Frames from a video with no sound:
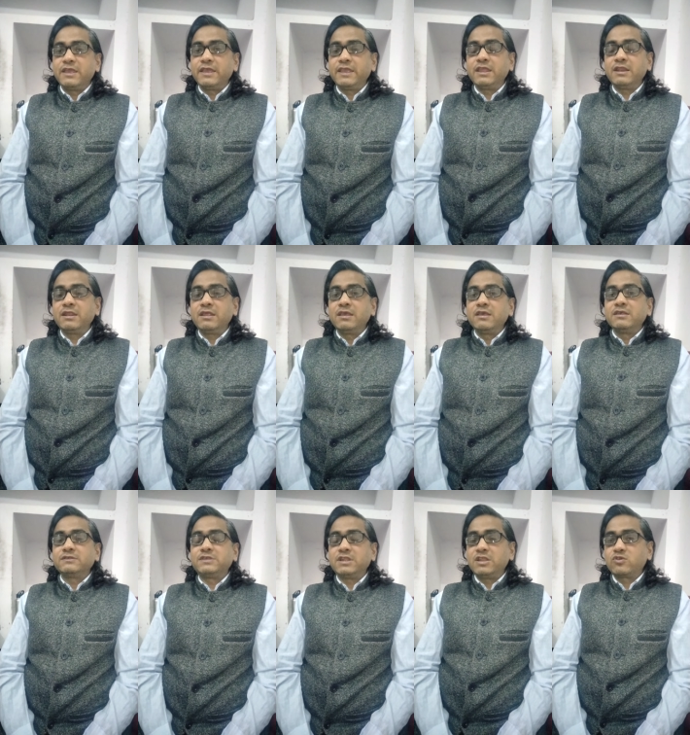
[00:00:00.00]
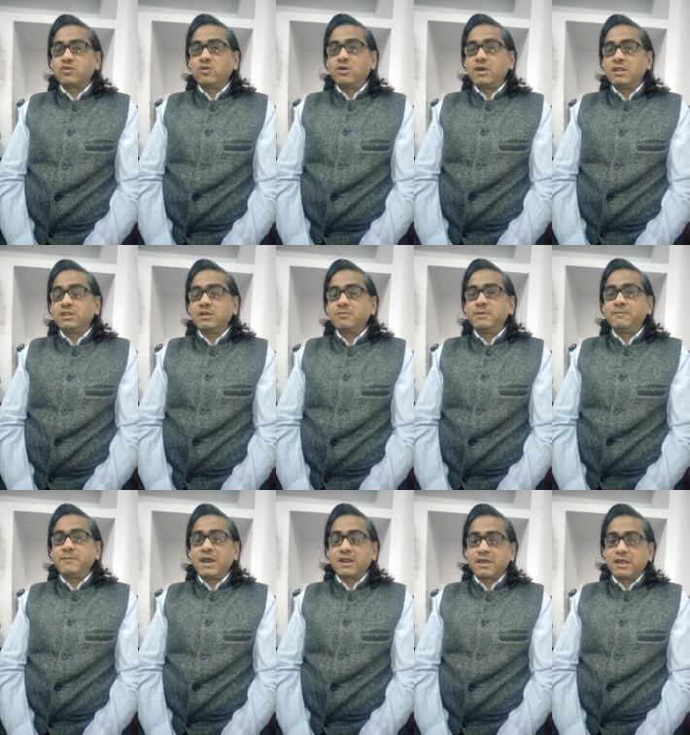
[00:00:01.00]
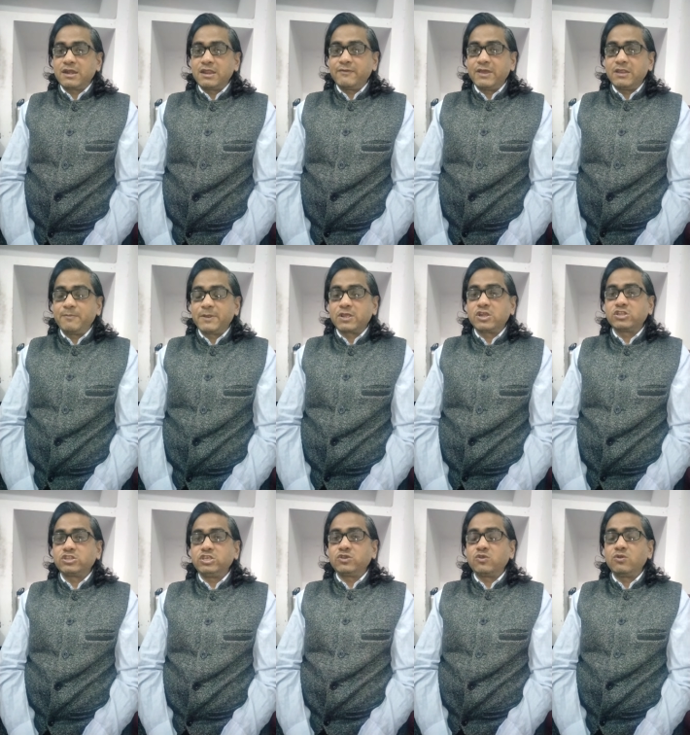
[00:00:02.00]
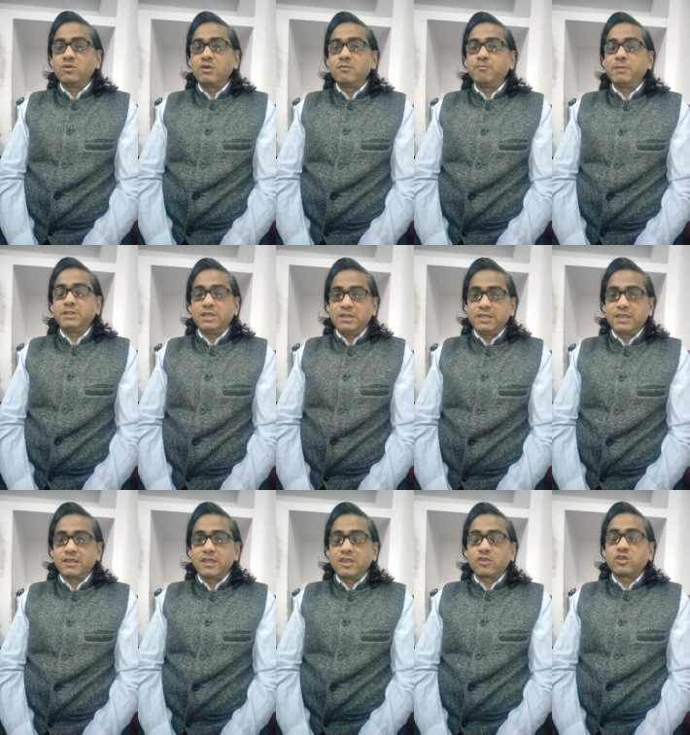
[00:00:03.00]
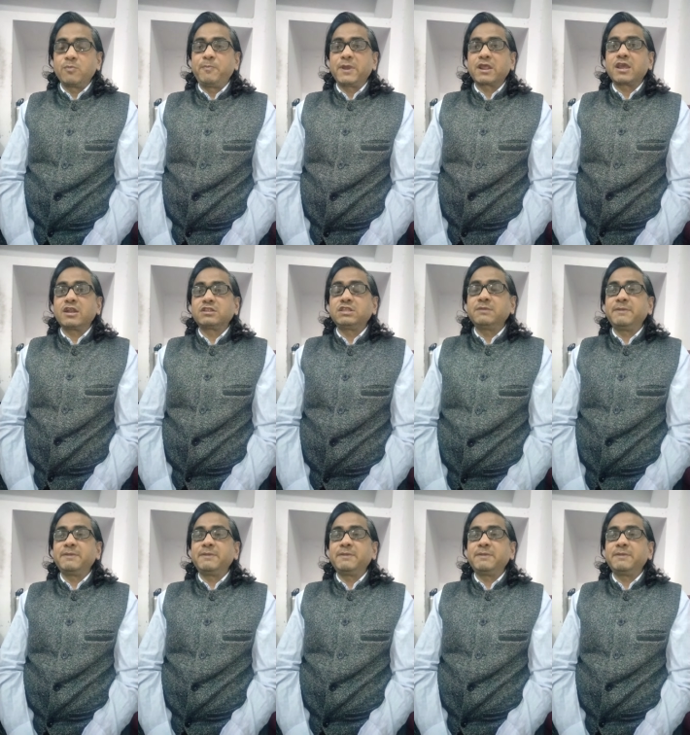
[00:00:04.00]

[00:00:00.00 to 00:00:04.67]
इन शरीर को अंदर बीमार करने वाली प्रकृति को बदलिए कि प्रकृति